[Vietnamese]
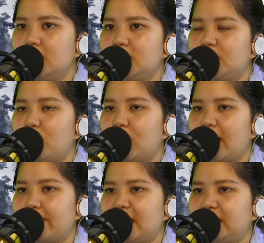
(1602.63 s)
Chương
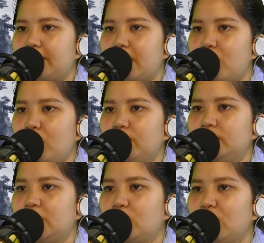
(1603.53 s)
1331
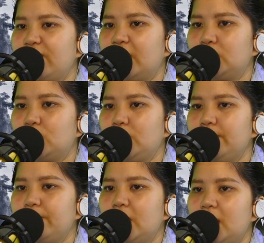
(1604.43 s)
Thần quyền vận rủi
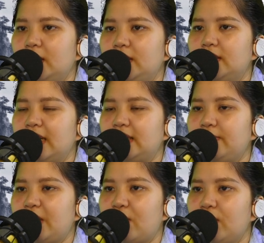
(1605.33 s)
Những ngày
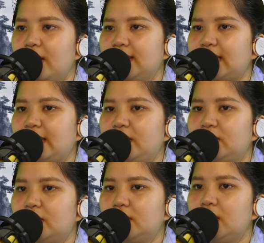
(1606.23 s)
tiếp theo hết thảy
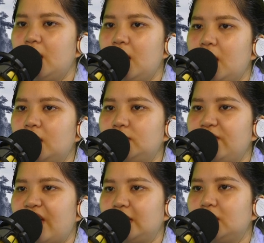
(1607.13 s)
như thường Hơn
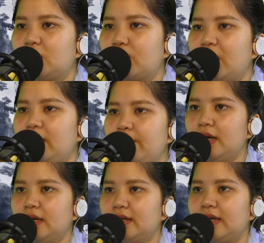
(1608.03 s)
10 vạn nhân tộc đến
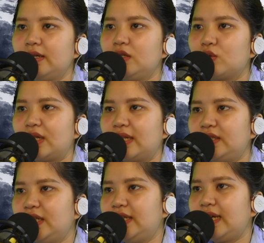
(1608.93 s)
Khiến cho tòa
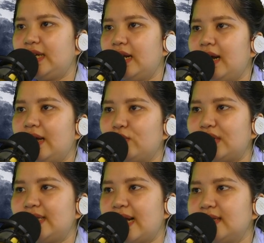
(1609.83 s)
thành trì này lại
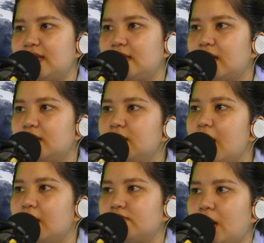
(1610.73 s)
tỏa sáng sinh cơ
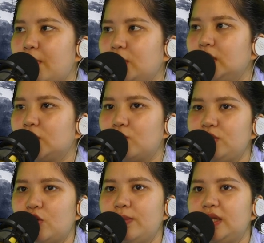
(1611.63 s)
Mà mọi người
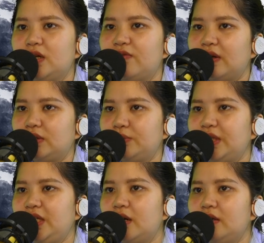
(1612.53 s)
cũng giấu bi thương vào trong
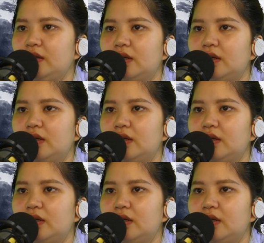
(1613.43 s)
trí nhớ